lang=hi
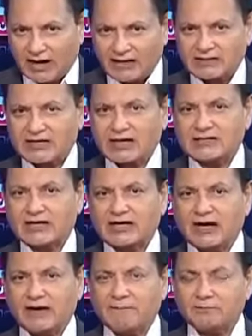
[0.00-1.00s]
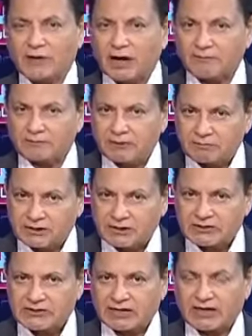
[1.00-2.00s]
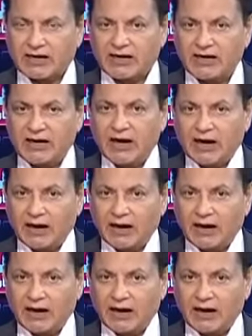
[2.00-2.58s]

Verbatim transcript: कैट साइज लगाएं आप बीकन्स लगाएं